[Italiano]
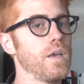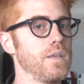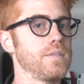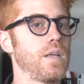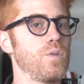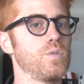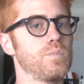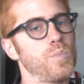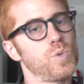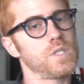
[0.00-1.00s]
che stanno
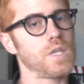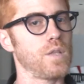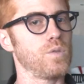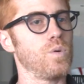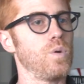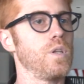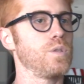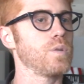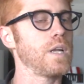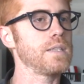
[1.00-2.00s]
spostando le
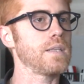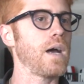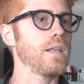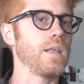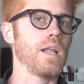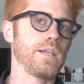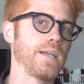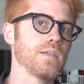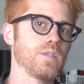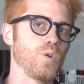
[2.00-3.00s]
tonalità dal
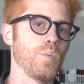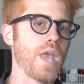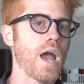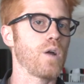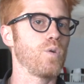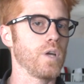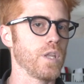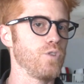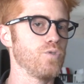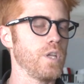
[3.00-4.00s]
classico bianco,
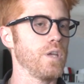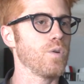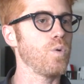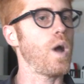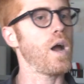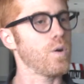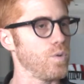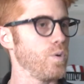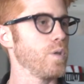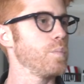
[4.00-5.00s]
grigio, nero a
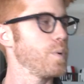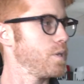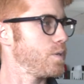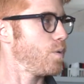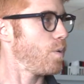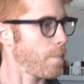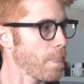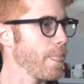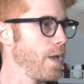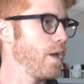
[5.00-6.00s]
colori un pochettino
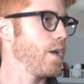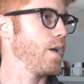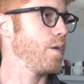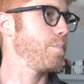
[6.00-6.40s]
eh,